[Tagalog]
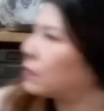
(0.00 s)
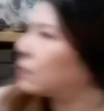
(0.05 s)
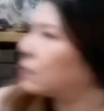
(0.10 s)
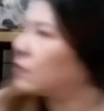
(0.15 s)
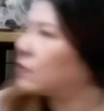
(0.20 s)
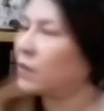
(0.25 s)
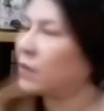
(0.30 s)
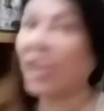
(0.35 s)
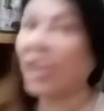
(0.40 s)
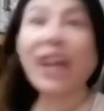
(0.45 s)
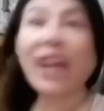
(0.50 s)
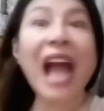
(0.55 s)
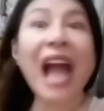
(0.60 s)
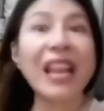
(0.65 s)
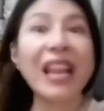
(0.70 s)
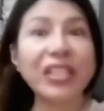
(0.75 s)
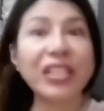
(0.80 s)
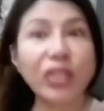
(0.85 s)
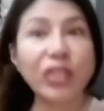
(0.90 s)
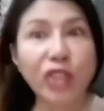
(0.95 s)

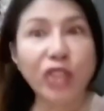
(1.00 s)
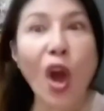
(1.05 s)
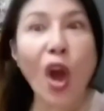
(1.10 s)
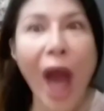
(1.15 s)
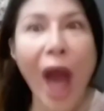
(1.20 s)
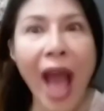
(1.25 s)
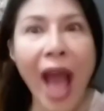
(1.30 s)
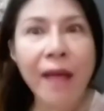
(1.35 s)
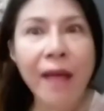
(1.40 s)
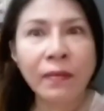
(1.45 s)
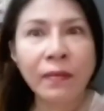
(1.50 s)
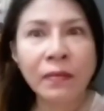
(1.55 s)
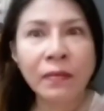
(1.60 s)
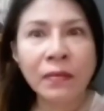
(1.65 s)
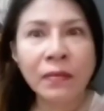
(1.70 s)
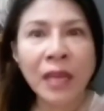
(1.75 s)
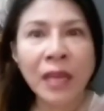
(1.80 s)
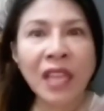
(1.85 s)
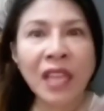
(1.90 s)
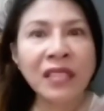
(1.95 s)
Ikalat nyo to ha,
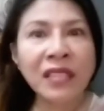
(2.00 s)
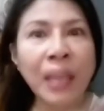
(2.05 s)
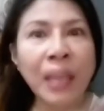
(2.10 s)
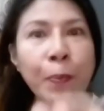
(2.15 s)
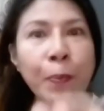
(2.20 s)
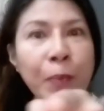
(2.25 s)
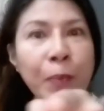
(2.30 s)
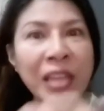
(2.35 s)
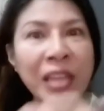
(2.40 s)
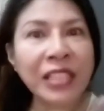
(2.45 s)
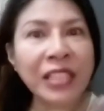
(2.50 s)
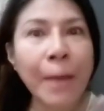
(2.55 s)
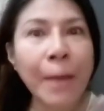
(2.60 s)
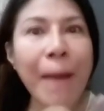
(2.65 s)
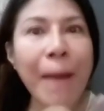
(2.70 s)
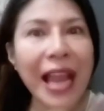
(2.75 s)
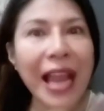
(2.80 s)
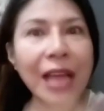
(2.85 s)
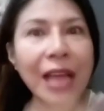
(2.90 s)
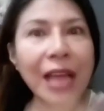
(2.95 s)
hindi, hindi
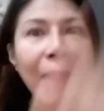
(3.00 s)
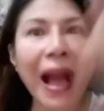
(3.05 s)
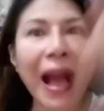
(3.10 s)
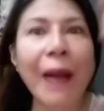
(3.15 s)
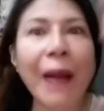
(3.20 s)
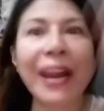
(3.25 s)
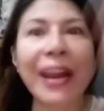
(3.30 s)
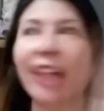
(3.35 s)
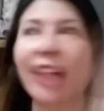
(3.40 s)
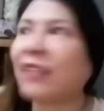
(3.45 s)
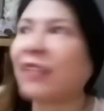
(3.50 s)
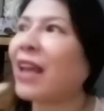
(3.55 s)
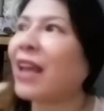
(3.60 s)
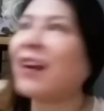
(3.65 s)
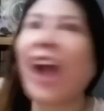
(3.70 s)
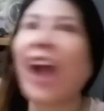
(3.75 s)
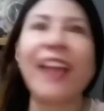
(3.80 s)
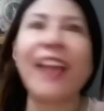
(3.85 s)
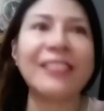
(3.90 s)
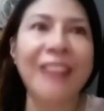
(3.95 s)
balang makarating
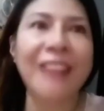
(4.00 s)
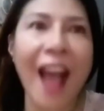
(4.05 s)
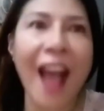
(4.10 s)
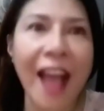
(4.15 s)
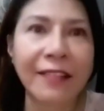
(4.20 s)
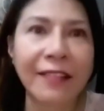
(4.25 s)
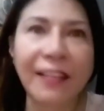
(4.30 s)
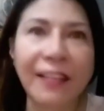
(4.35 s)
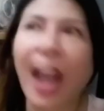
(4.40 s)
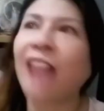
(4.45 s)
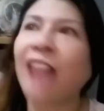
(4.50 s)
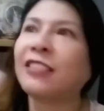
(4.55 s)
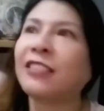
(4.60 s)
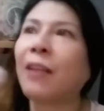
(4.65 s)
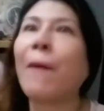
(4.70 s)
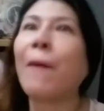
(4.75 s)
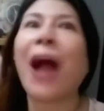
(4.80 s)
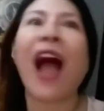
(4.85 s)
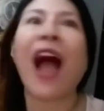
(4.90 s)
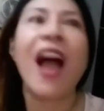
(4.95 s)
kahit saan, kahit sa
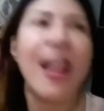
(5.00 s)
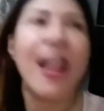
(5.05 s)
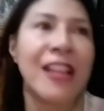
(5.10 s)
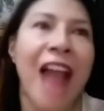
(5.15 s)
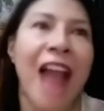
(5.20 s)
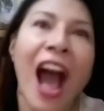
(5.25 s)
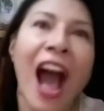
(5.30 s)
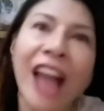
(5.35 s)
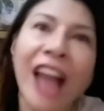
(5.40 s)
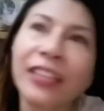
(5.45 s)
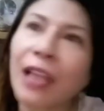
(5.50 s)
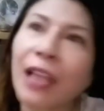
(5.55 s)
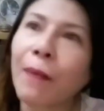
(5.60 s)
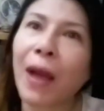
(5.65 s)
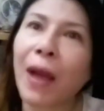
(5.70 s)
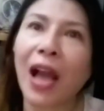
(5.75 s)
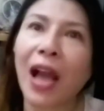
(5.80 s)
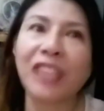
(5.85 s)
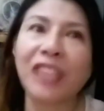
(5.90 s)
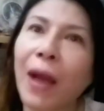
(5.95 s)
mga, lahat ng
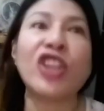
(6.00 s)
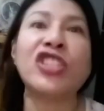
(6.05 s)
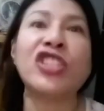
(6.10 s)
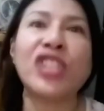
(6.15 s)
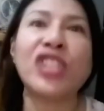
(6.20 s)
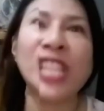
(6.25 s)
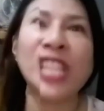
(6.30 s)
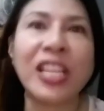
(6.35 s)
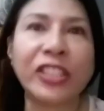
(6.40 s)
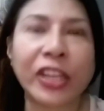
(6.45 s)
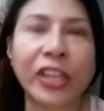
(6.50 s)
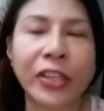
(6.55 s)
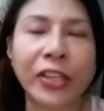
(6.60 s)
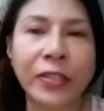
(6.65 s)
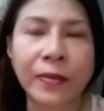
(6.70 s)
mga church leaders.